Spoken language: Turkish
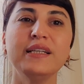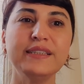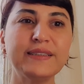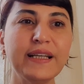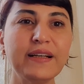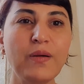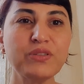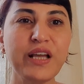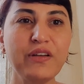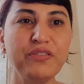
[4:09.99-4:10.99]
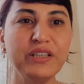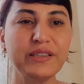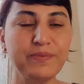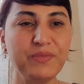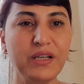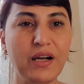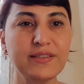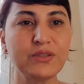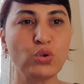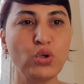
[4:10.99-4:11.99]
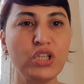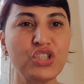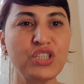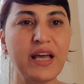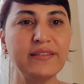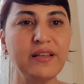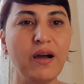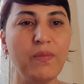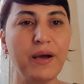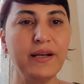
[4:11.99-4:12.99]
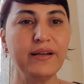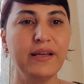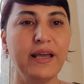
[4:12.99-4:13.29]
Instagram sayfalarım astrolojiden ne haber?